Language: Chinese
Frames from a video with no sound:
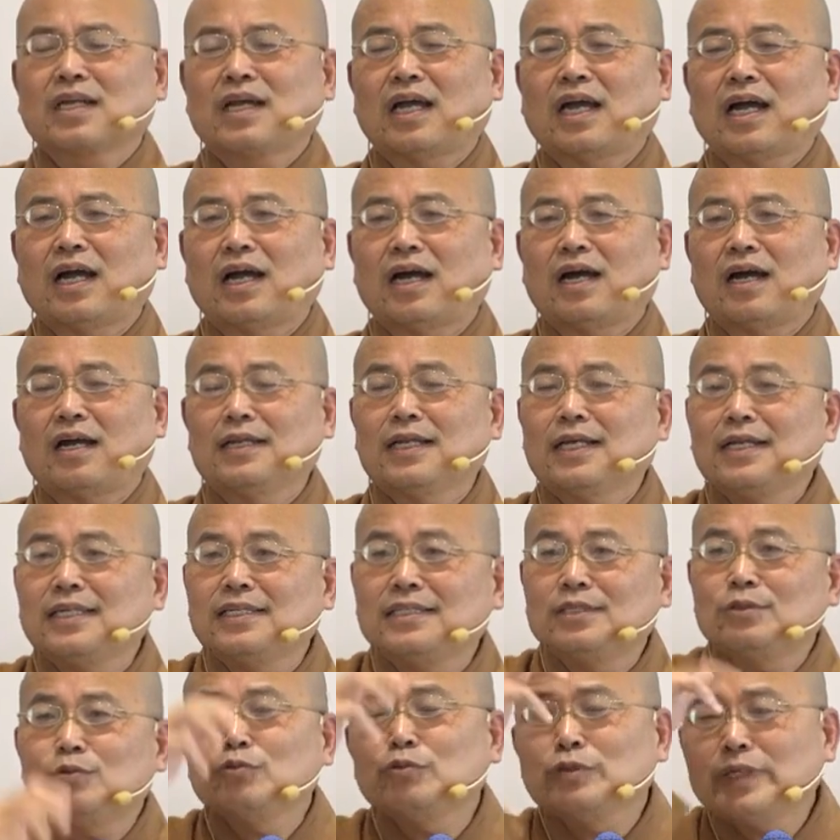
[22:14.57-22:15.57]
啊。那
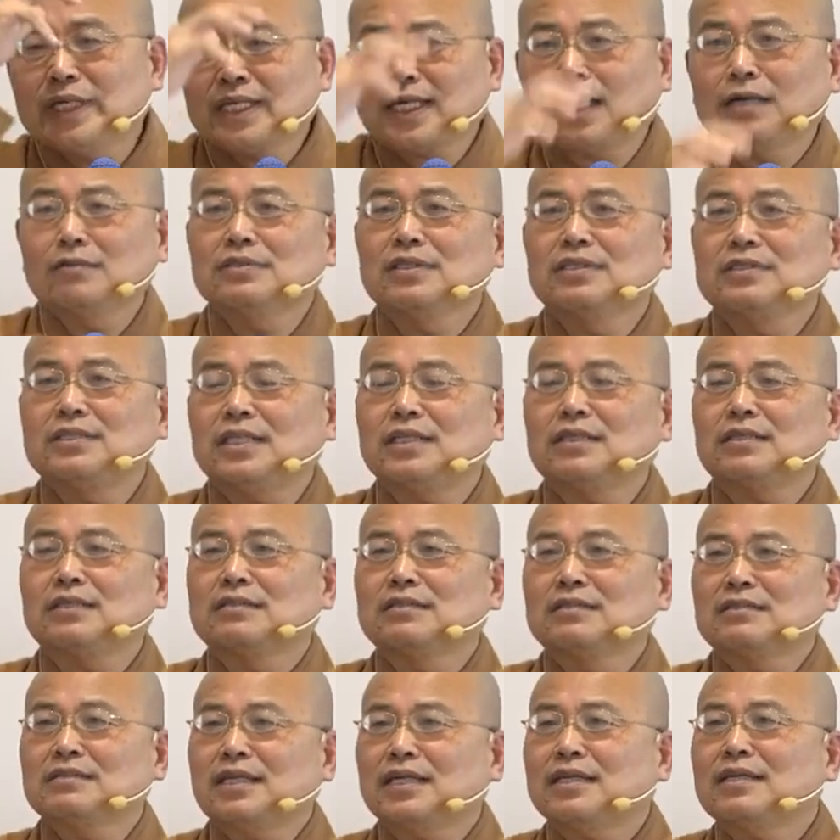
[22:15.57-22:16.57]
你入越高的定，
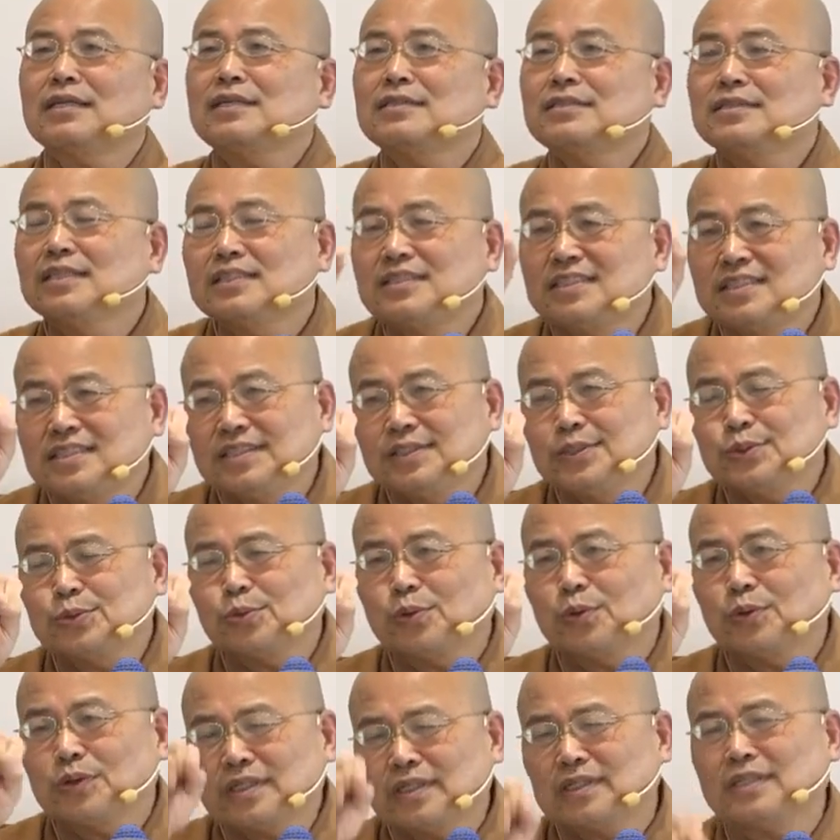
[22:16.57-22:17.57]
他那些心
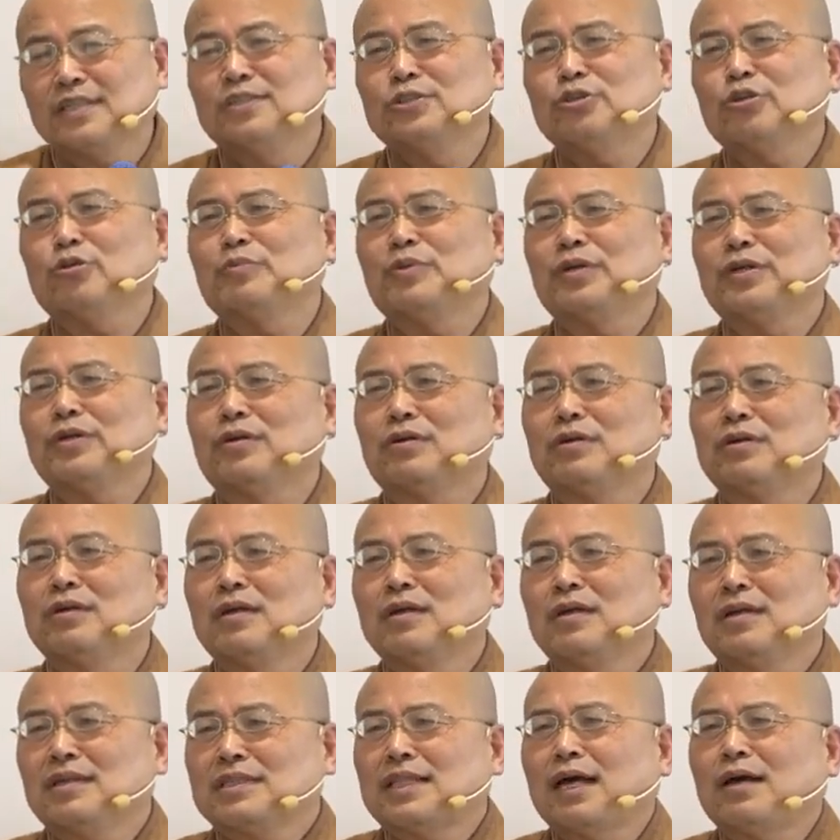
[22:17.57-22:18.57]
所可能就没有。
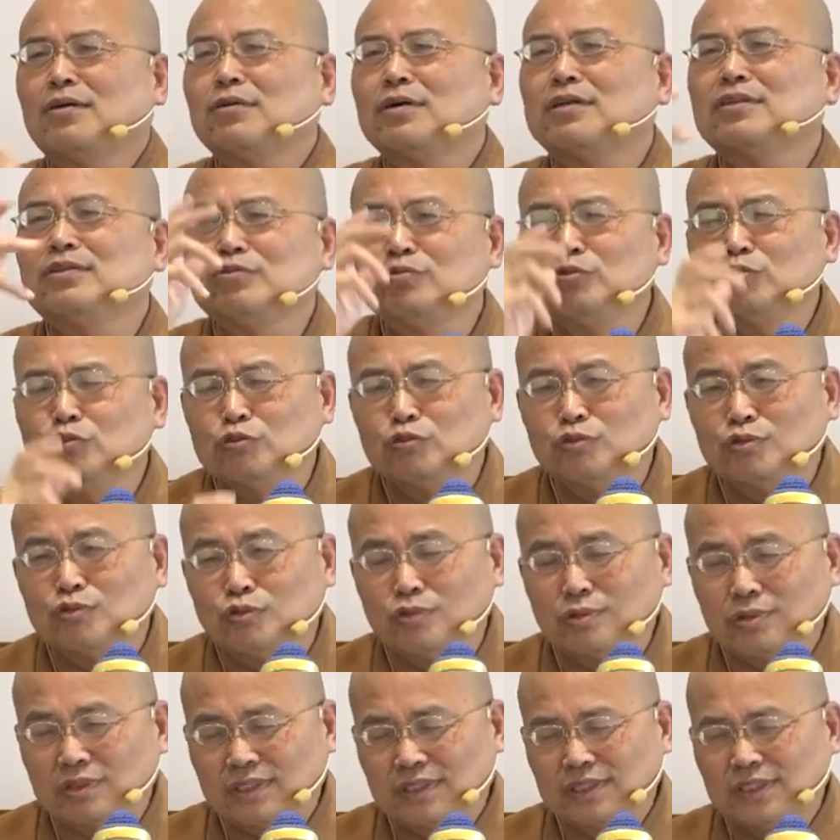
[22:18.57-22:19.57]
到了如
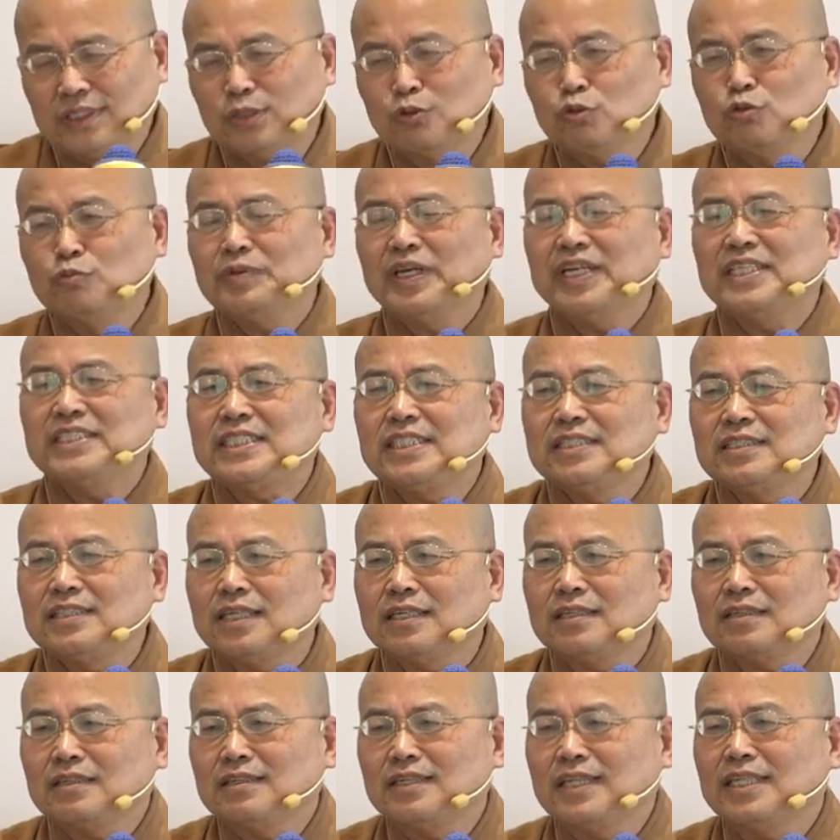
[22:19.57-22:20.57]
如你入灭尽
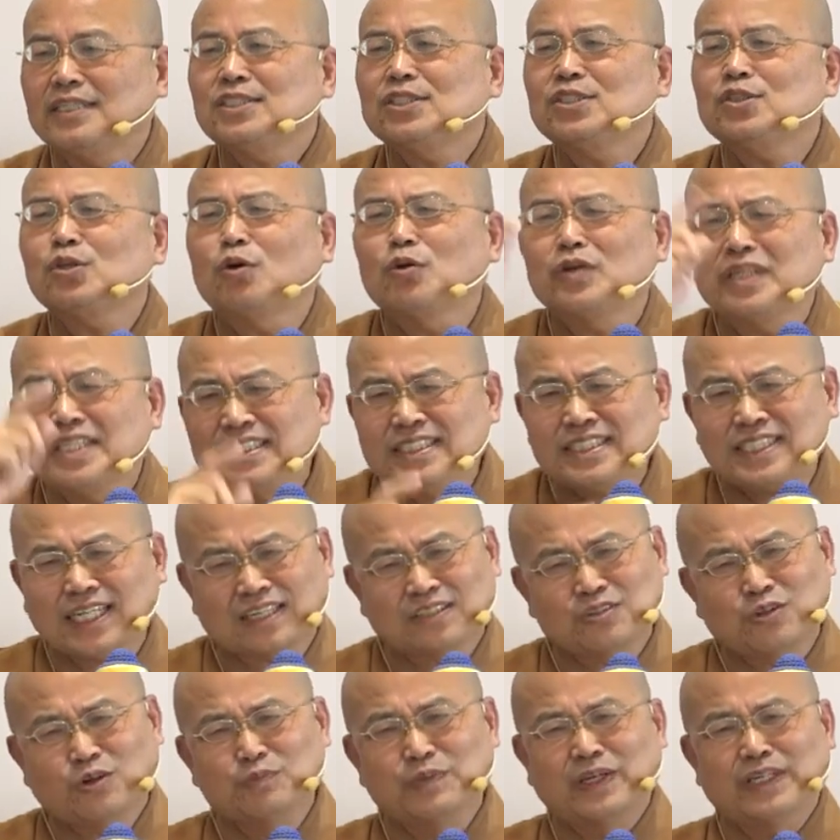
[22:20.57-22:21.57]
定，连受跟
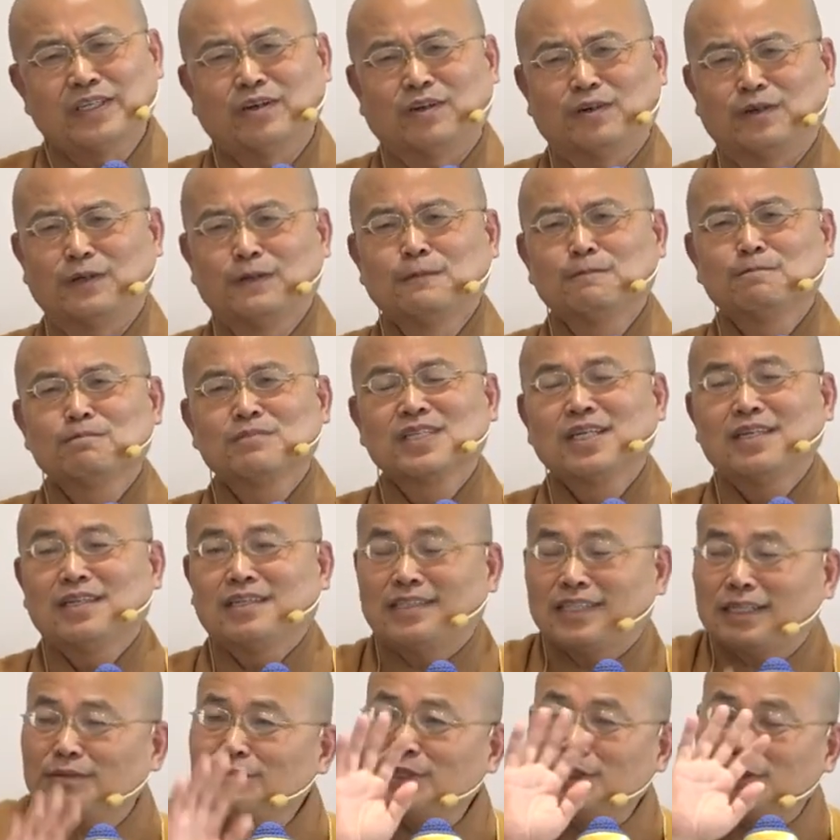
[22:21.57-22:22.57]
想都没有。
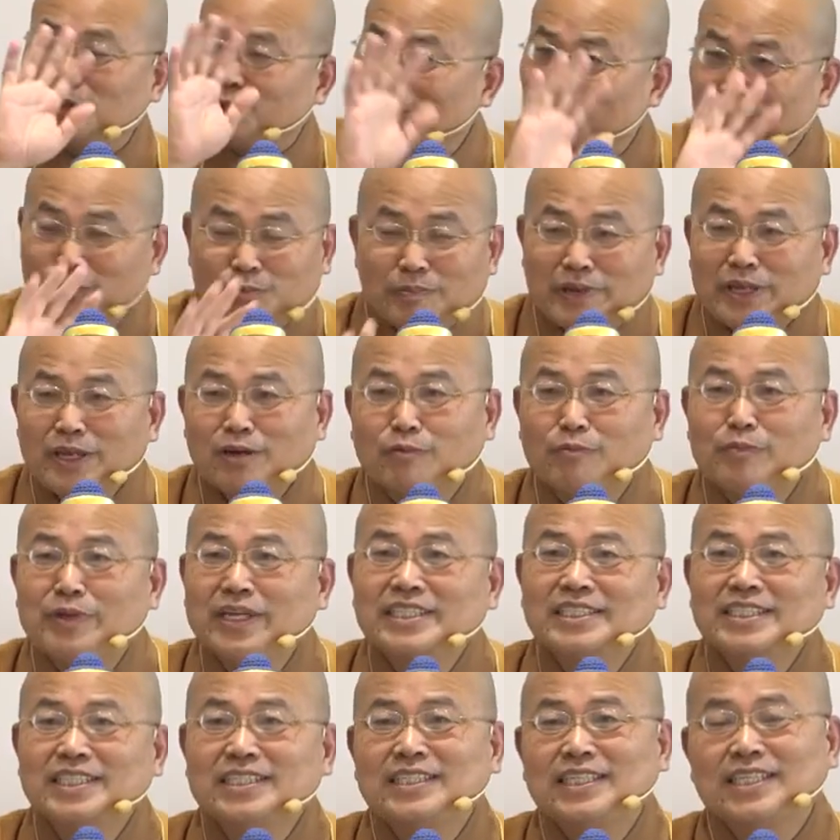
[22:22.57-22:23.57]
那么如没有
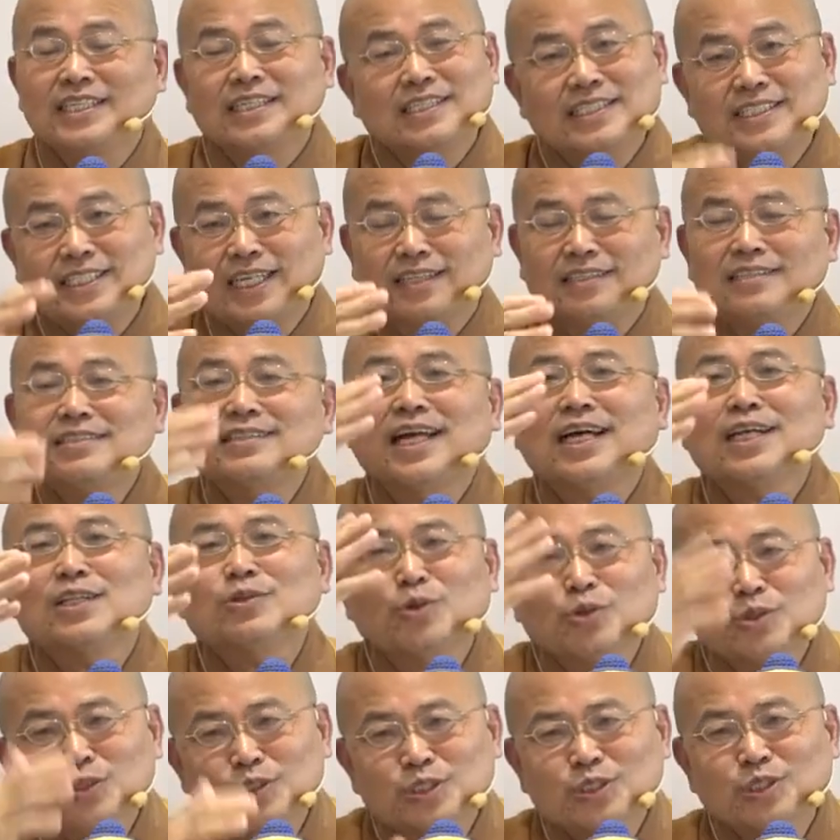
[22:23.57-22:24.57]
灭尽定以前，他
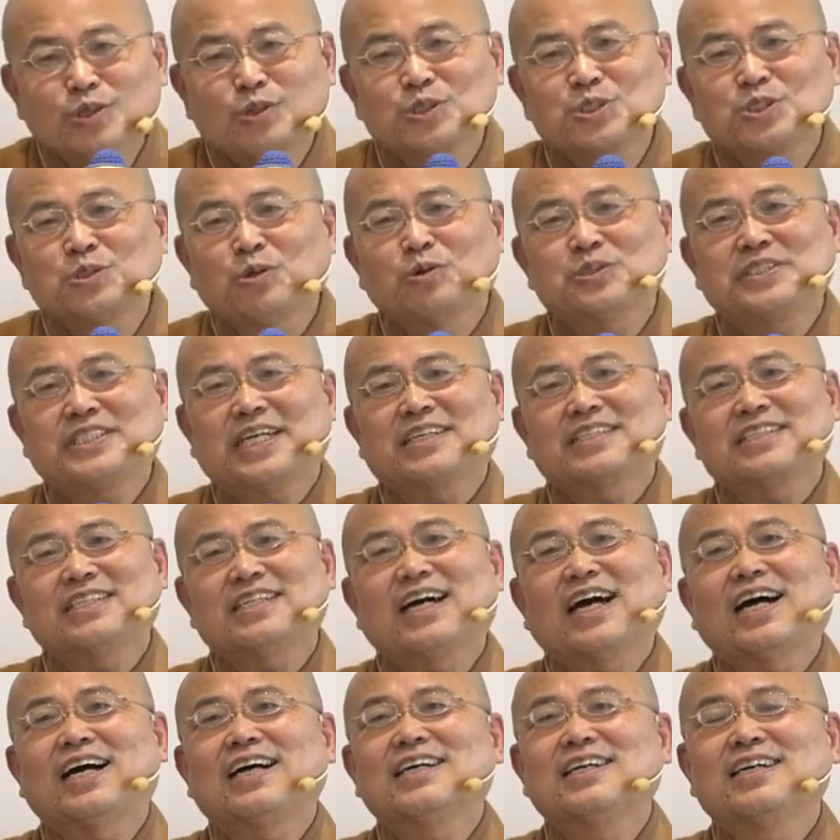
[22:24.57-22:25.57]
都是有受想
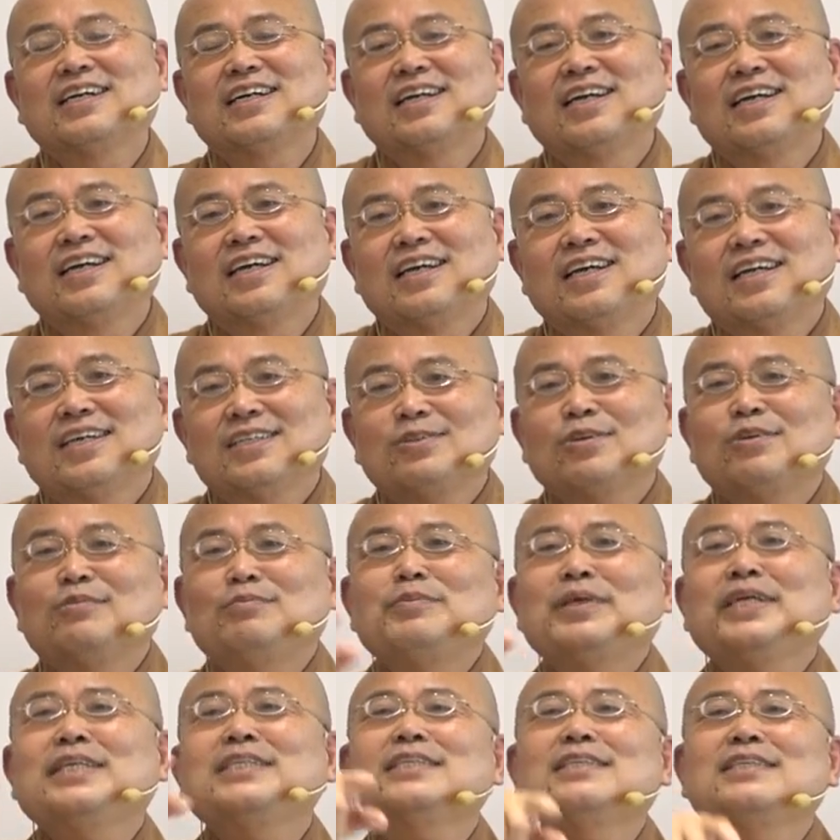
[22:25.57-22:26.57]
的啊。所以
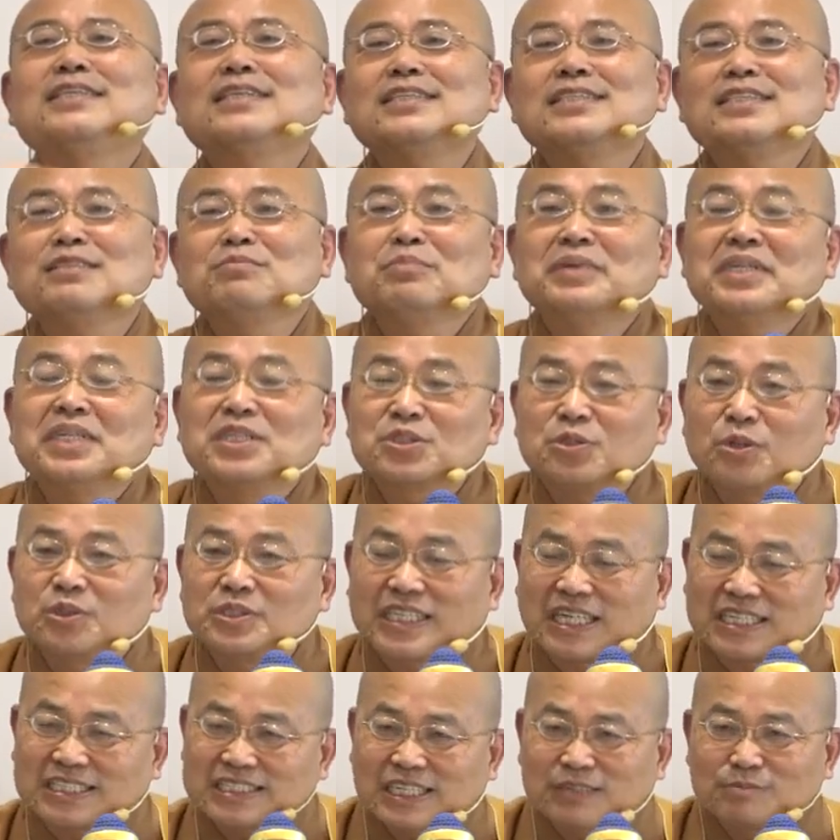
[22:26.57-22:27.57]
灭尽定是灭受
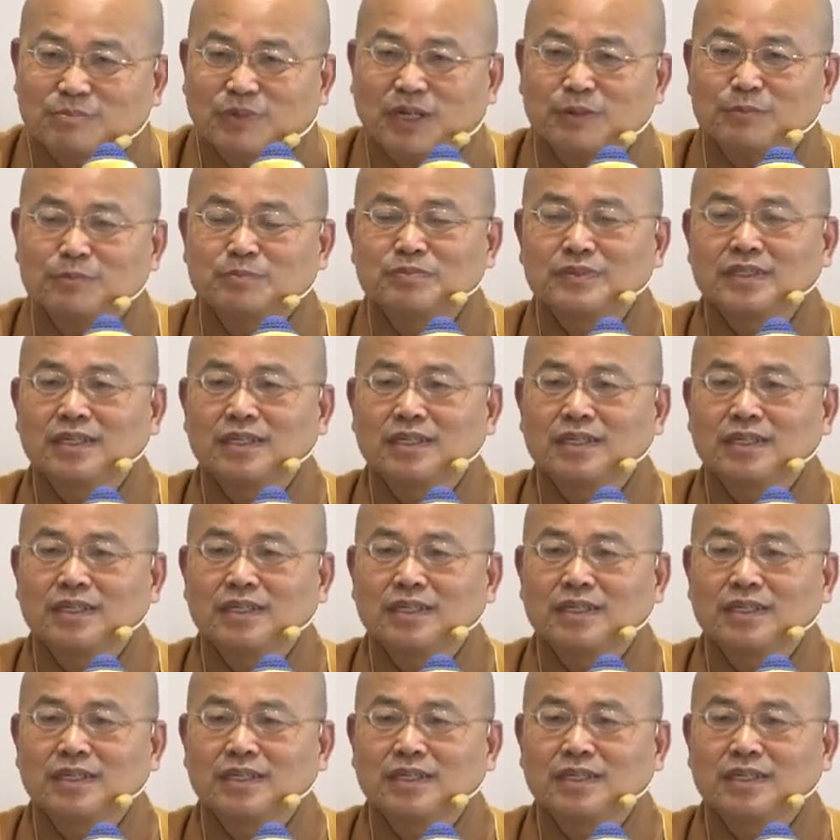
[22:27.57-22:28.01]
想定嘛，